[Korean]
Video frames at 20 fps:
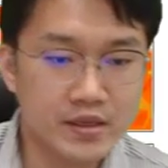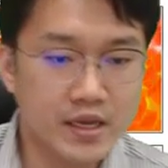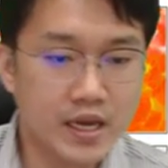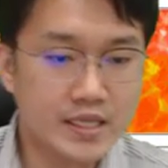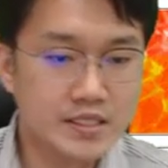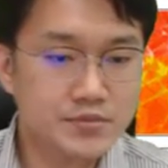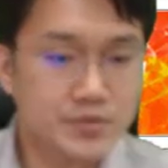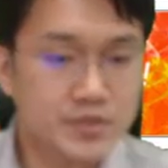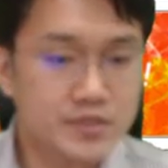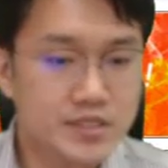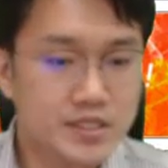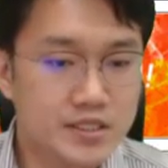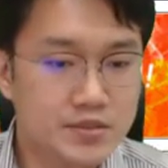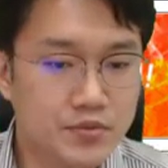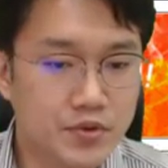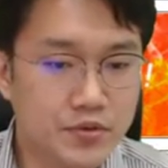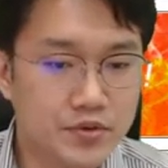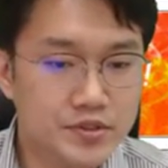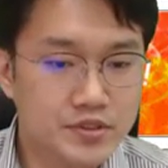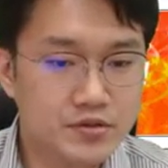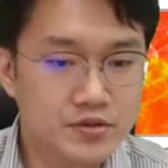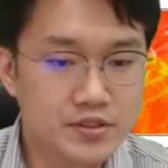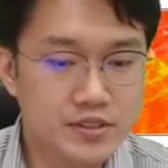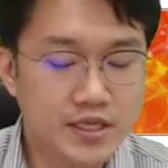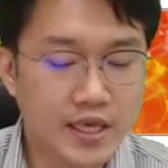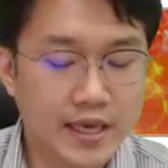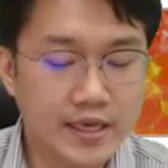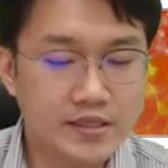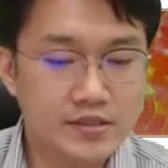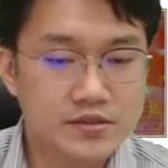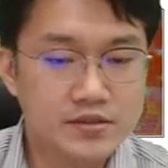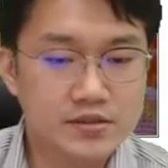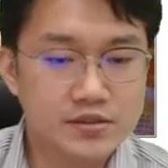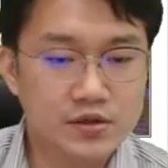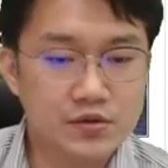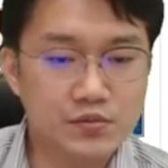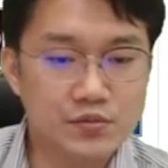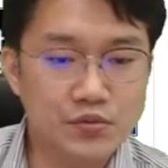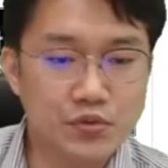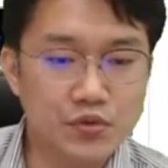하지만 디베에서는
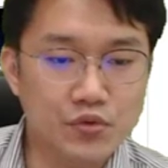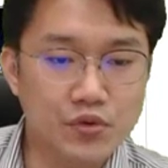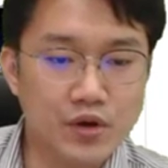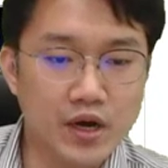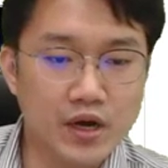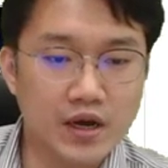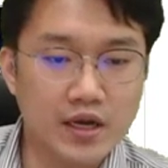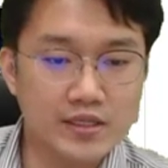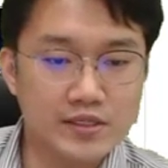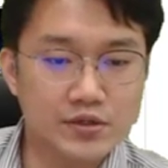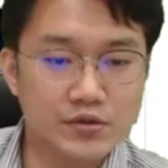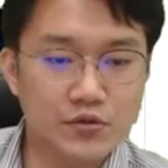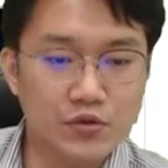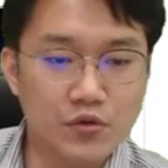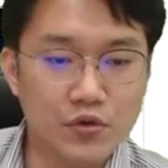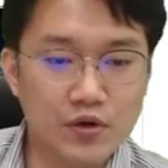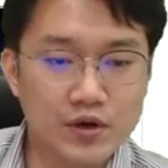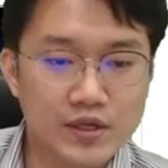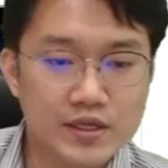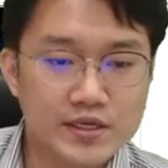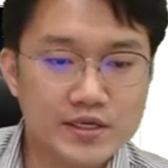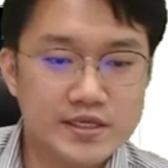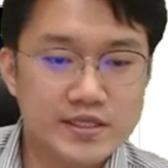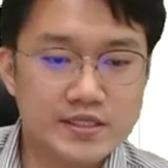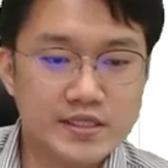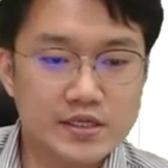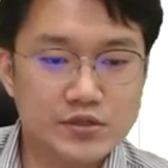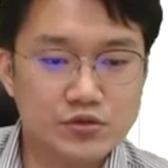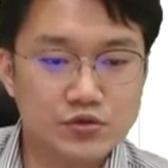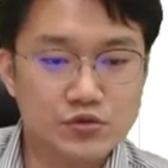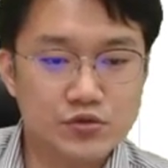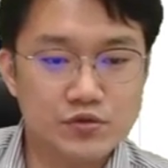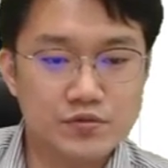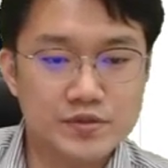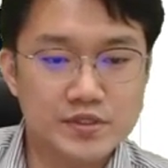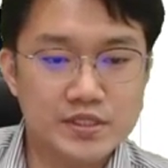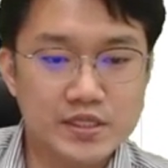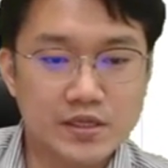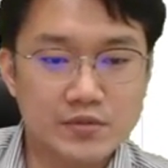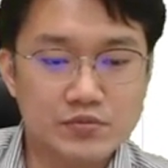개인정보가 아니고 이제
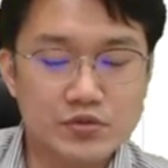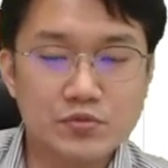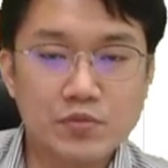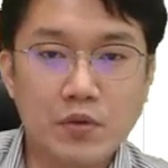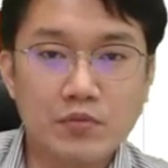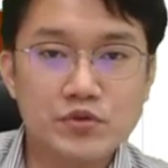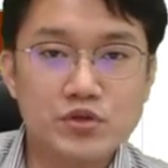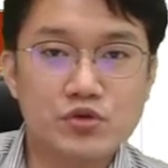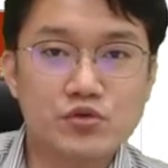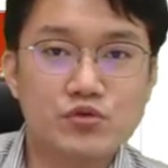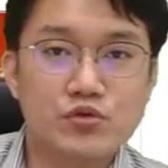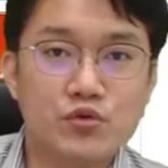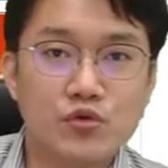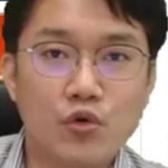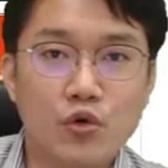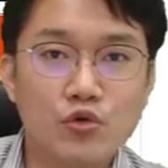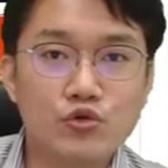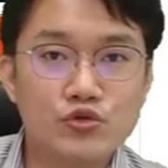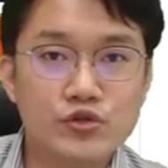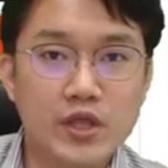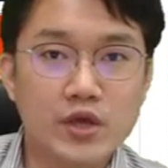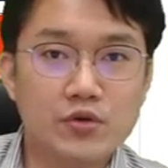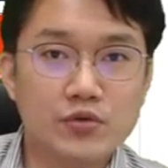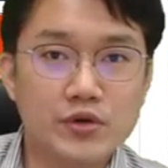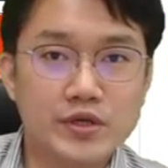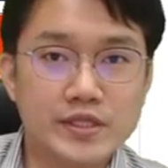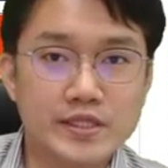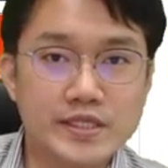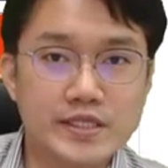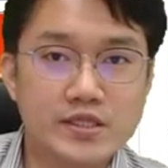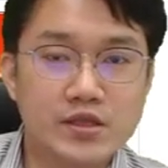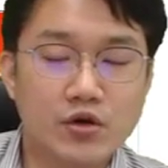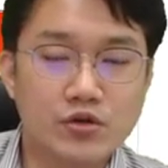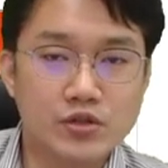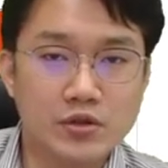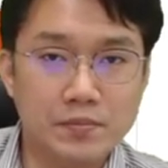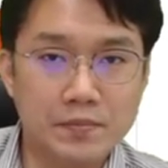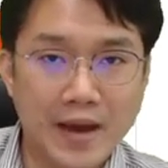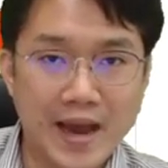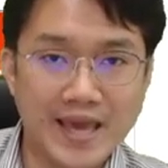조금 이제 불법적으로 공유되고 있는
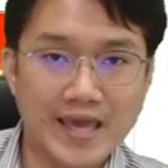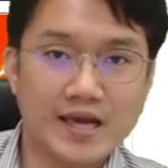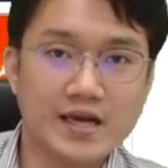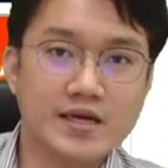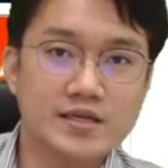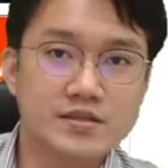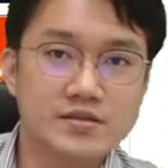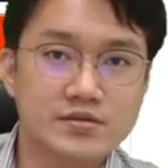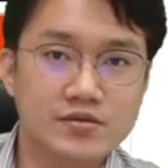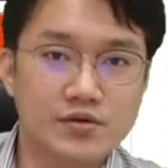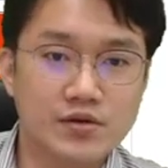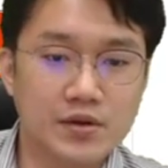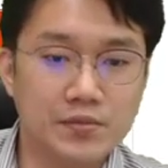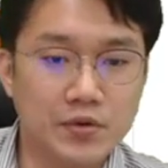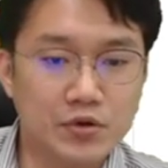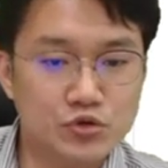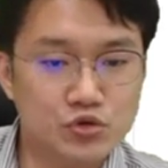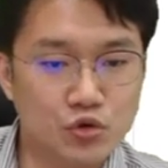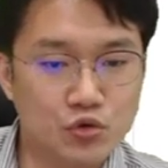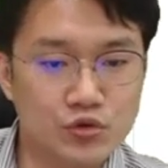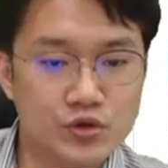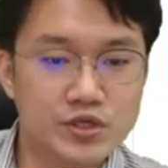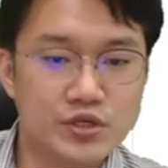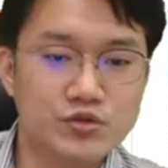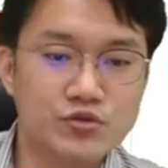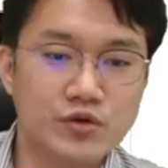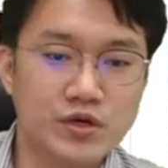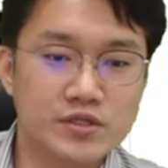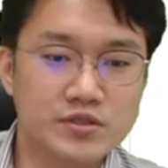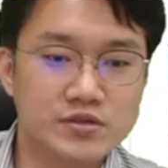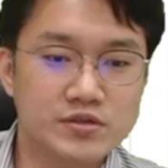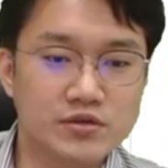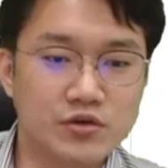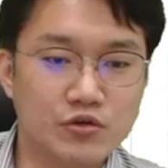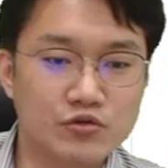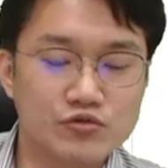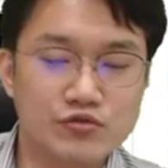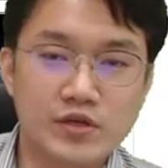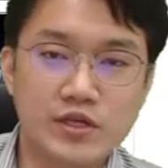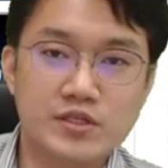어떤 마약 같은 거나 뭐 총기류 같은
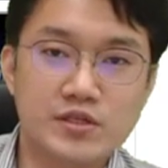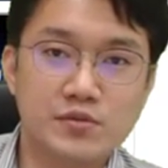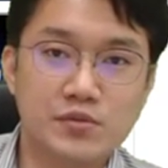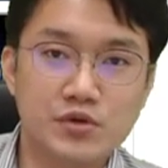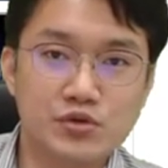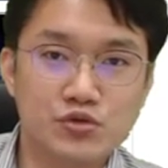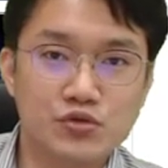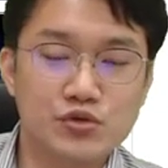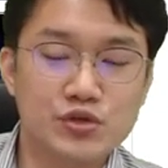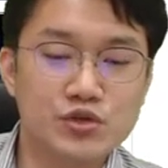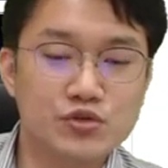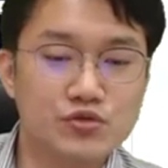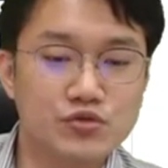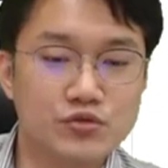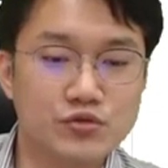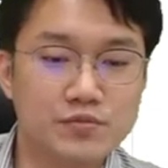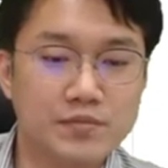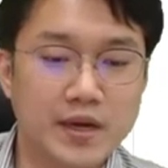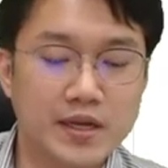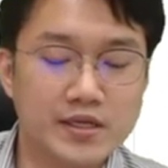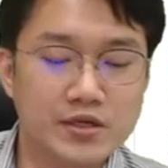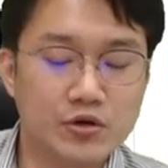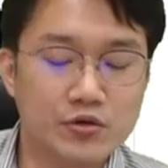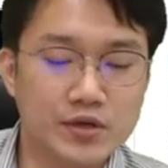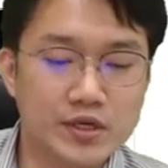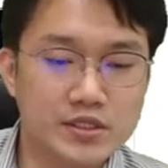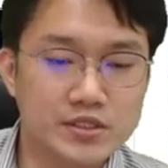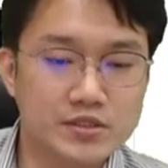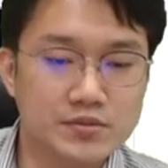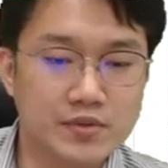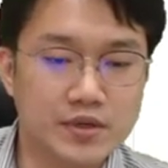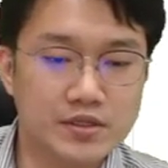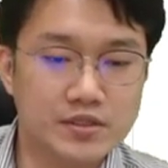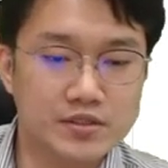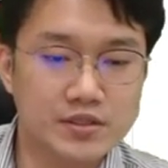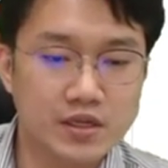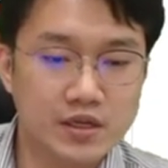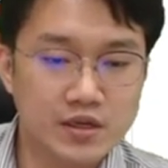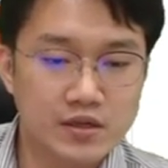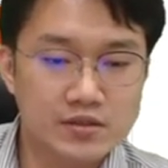거 국내에서 뭐 총기류 많이
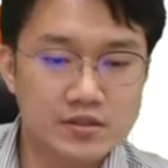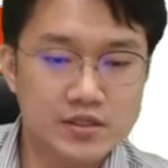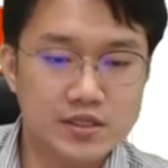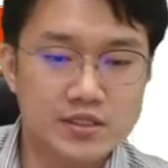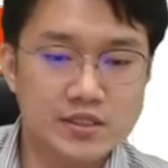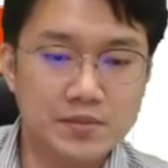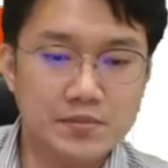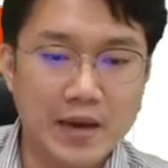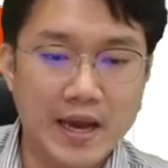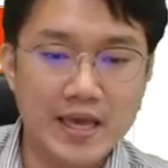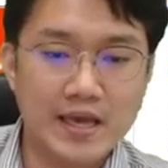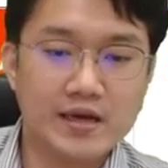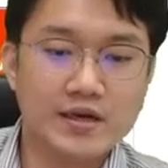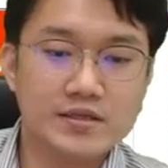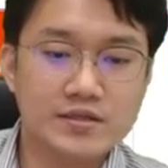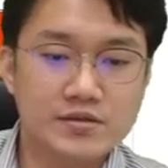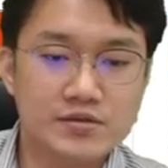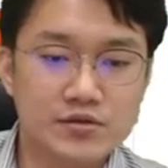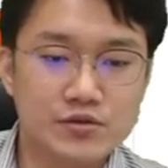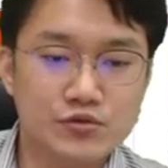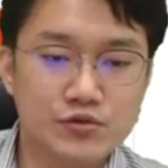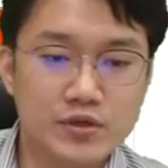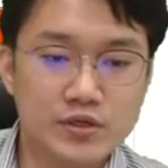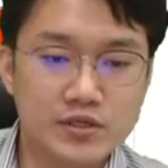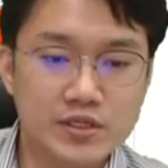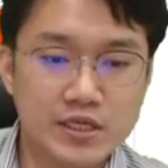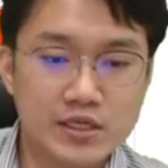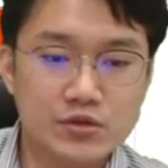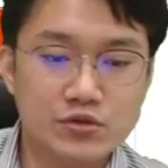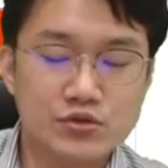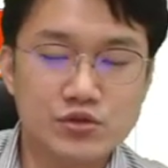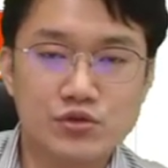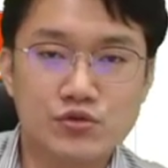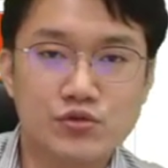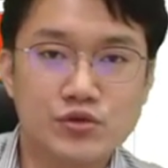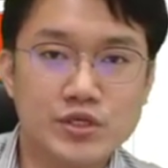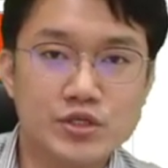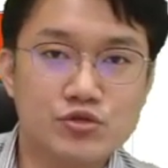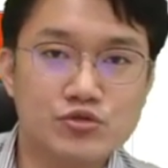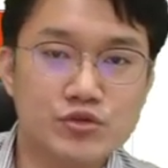없겠지만은 특히 이제 마약 같은 경우에는
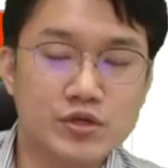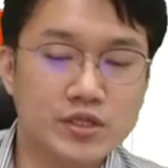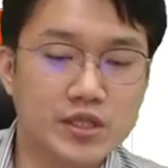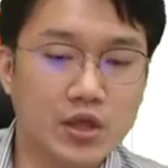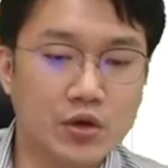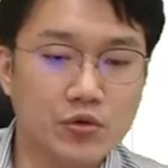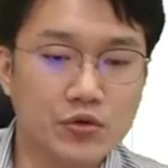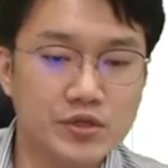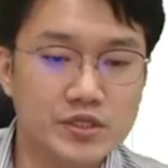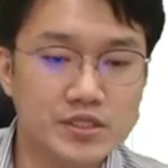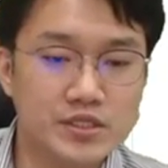계속적으로 이슈가 되고